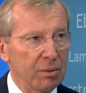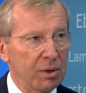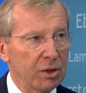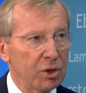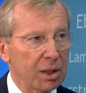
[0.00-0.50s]

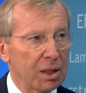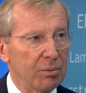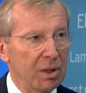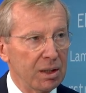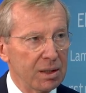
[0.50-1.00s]
nämlich die
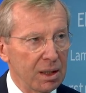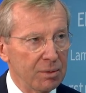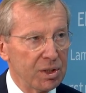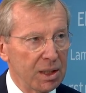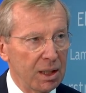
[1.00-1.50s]
Stadtgemeinde Zell
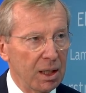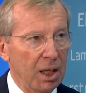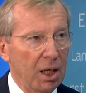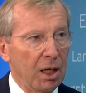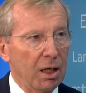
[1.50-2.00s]
am See
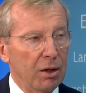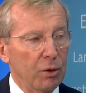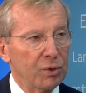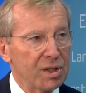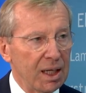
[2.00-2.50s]
äh,
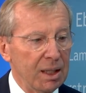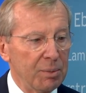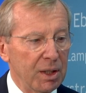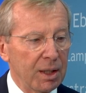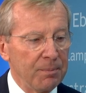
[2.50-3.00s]
und
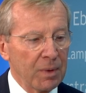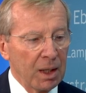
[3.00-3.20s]
Saalbach.